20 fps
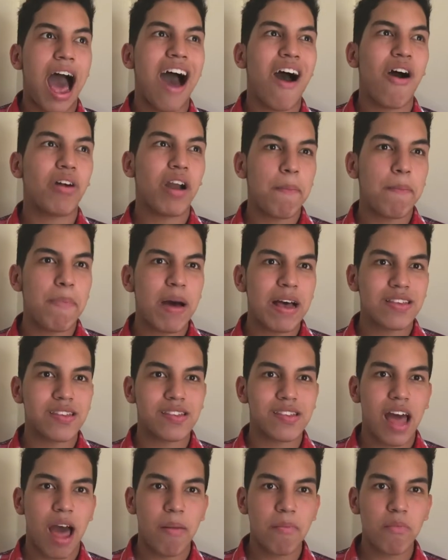Ahora
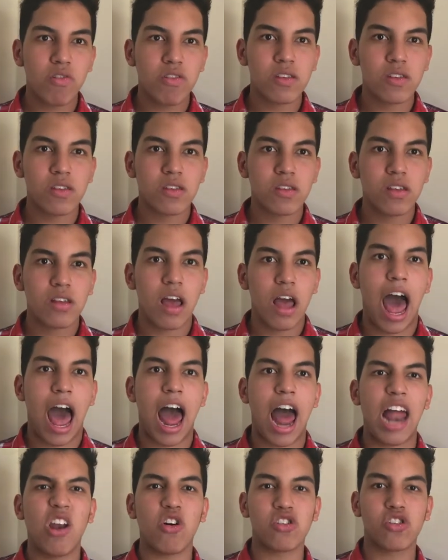pasamos
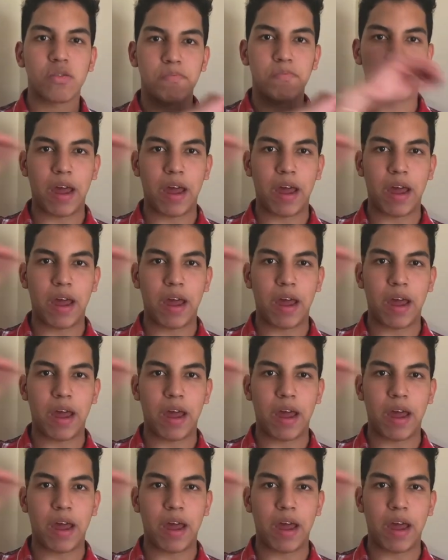a los